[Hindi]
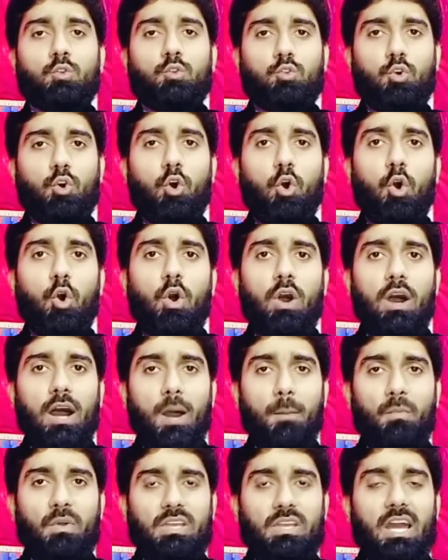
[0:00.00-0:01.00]
तो
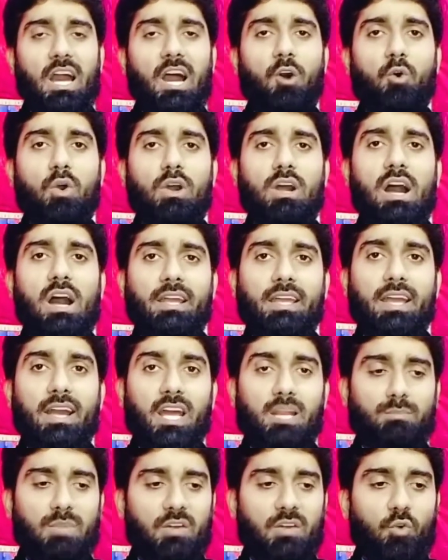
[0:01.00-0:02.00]
अब क्या होगा कि
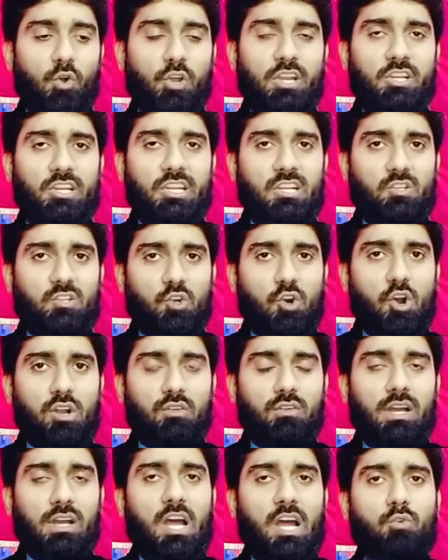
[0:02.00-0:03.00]
अगर मैं वही
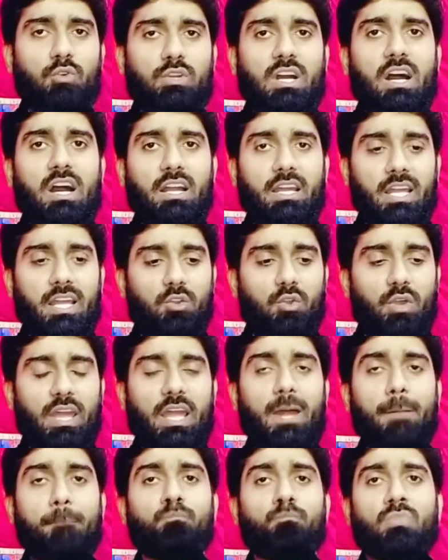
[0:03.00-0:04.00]
टिकटॉक वाला उठा के जो
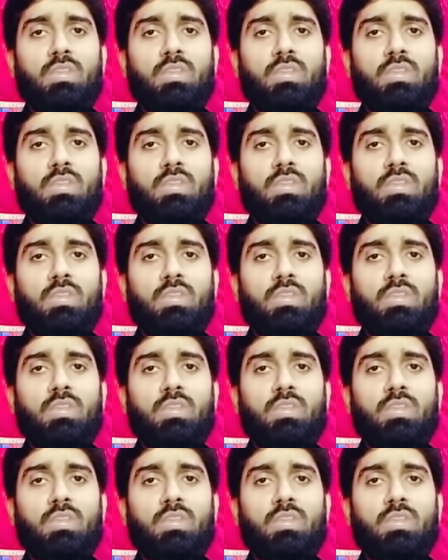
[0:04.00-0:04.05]
है